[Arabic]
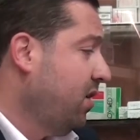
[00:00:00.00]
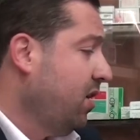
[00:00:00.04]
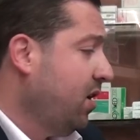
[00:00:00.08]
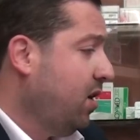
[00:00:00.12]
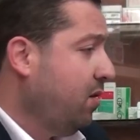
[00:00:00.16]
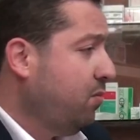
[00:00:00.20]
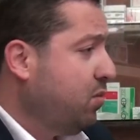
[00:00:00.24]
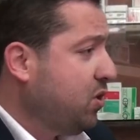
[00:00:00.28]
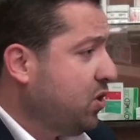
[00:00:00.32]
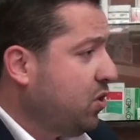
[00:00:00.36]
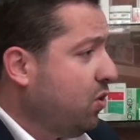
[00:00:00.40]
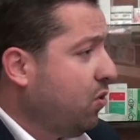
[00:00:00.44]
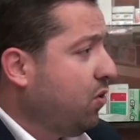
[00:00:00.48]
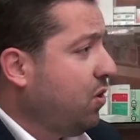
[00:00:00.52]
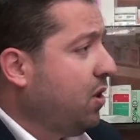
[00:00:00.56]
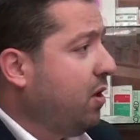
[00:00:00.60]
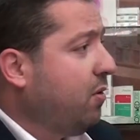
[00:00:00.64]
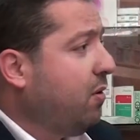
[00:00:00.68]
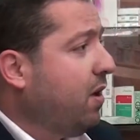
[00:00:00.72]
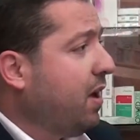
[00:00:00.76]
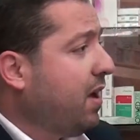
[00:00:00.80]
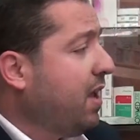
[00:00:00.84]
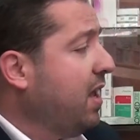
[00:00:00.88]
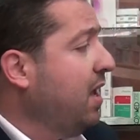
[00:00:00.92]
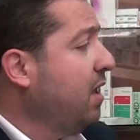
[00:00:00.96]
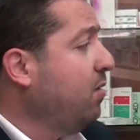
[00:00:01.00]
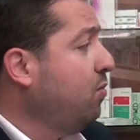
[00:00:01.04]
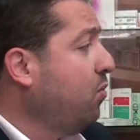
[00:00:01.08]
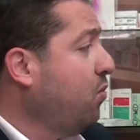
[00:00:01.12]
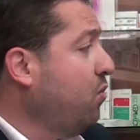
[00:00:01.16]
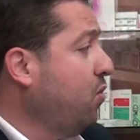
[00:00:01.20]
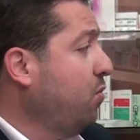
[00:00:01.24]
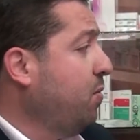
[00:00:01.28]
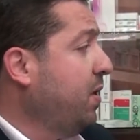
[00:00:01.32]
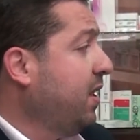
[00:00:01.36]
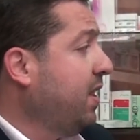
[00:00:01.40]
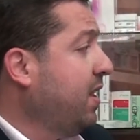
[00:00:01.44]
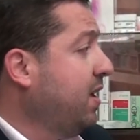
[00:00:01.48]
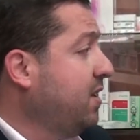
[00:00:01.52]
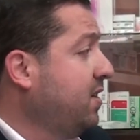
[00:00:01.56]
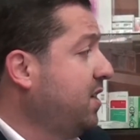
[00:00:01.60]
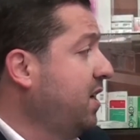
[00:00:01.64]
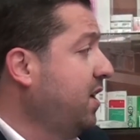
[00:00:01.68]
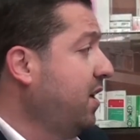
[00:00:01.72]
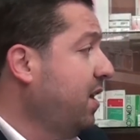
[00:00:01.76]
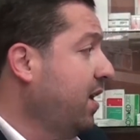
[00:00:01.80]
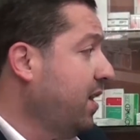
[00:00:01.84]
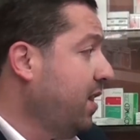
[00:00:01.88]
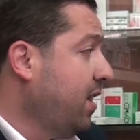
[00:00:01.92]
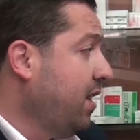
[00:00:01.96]
اللي بيشتروا الدواء اكيد بيكونوا
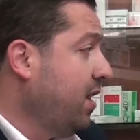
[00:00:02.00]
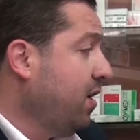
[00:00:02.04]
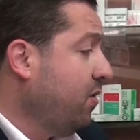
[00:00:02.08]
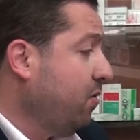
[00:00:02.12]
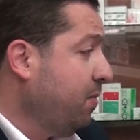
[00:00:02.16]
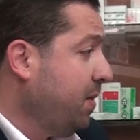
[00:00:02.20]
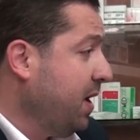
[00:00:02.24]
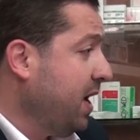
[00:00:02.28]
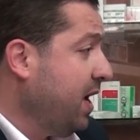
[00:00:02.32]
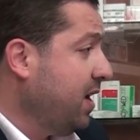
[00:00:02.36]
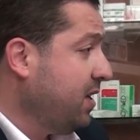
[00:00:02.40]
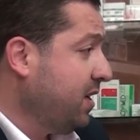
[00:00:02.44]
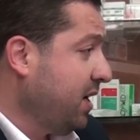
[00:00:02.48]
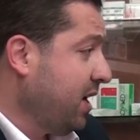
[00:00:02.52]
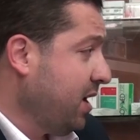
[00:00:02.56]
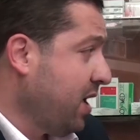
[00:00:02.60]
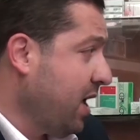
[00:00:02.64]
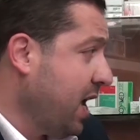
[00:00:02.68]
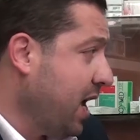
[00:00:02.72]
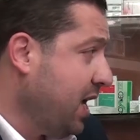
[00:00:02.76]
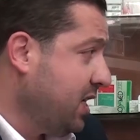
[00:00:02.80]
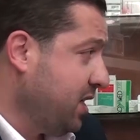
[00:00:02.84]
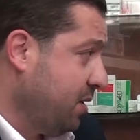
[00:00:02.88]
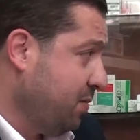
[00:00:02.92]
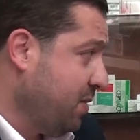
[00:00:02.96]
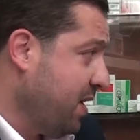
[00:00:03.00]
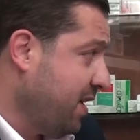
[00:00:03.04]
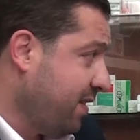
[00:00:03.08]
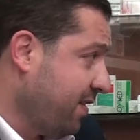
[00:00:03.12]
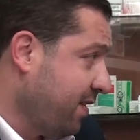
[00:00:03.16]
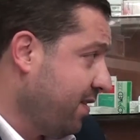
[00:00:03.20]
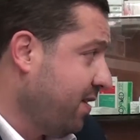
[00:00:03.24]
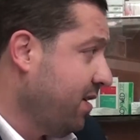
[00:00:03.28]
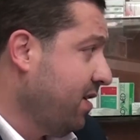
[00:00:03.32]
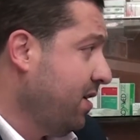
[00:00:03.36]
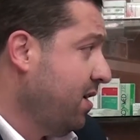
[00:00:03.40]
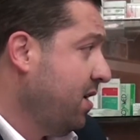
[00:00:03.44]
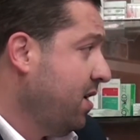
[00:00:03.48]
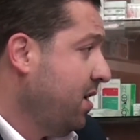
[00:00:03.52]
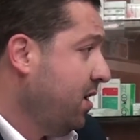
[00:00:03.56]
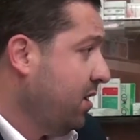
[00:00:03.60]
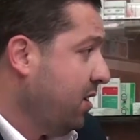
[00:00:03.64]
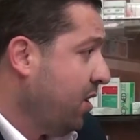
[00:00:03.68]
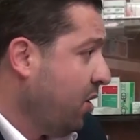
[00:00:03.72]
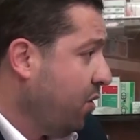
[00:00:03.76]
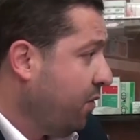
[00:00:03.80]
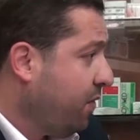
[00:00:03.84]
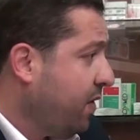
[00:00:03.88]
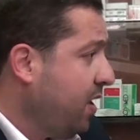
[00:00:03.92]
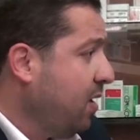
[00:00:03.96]
محتاجين لهذا الدواء بحاجه حاجه ماسه
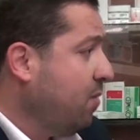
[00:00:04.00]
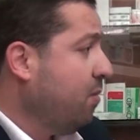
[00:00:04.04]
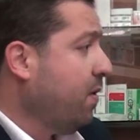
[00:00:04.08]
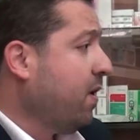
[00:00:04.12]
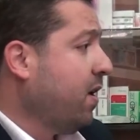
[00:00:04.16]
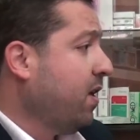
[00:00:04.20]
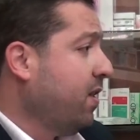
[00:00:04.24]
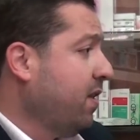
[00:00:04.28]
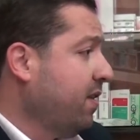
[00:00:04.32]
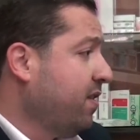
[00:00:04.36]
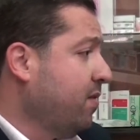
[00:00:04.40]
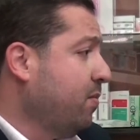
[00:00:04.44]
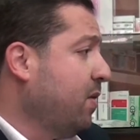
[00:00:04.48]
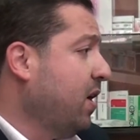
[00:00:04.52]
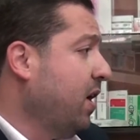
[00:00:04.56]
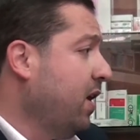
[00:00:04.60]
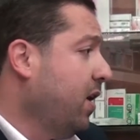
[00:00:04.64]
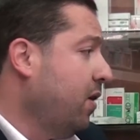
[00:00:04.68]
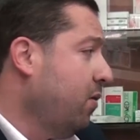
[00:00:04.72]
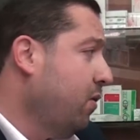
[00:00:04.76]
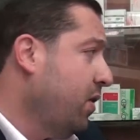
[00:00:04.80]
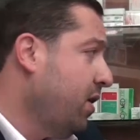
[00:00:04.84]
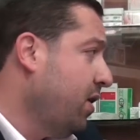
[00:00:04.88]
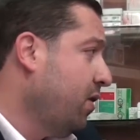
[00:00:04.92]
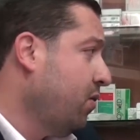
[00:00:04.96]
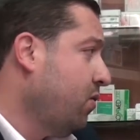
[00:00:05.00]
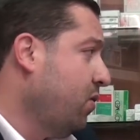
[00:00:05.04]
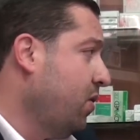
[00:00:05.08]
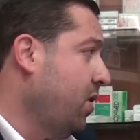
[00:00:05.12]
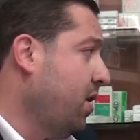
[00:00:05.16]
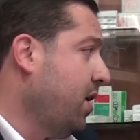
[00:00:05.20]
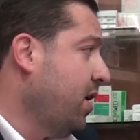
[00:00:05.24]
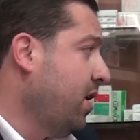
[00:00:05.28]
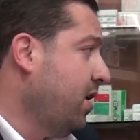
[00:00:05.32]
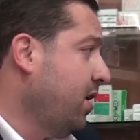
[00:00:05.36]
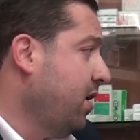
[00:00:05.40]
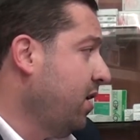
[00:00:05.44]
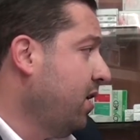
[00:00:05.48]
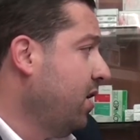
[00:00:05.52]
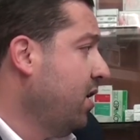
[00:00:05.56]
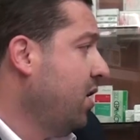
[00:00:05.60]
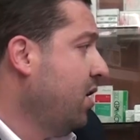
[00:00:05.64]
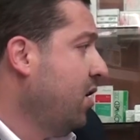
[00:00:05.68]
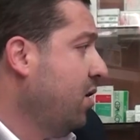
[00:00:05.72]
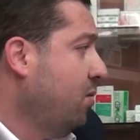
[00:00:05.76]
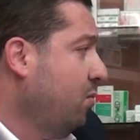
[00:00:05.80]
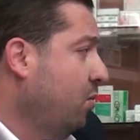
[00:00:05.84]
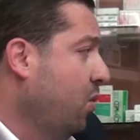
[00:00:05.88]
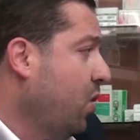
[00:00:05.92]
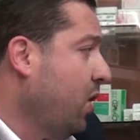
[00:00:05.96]
لانه في امراض لا سمح الله واحنا كلنا يعني
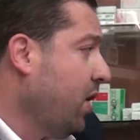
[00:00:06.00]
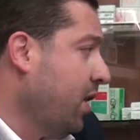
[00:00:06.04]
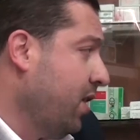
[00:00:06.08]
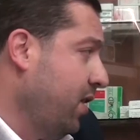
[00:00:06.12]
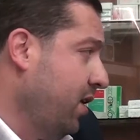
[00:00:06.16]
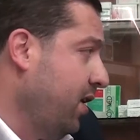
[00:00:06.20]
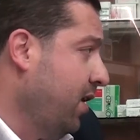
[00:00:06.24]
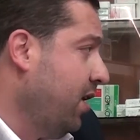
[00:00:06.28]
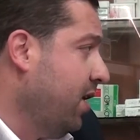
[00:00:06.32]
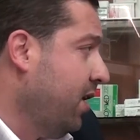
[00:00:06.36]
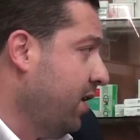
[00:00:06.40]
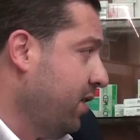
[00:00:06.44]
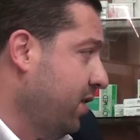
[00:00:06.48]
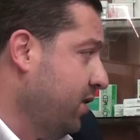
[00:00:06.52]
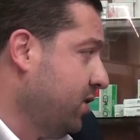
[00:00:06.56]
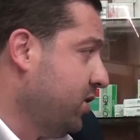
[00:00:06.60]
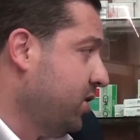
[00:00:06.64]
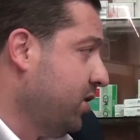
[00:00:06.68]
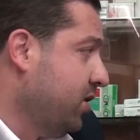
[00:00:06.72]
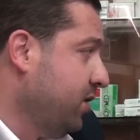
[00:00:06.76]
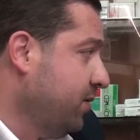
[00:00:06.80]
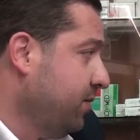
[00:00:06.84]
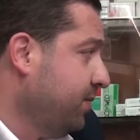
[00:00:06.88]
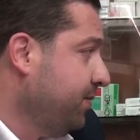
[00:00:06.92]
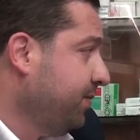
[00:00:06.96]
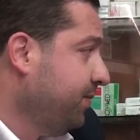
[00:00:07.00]
معرضين لهذا الشيء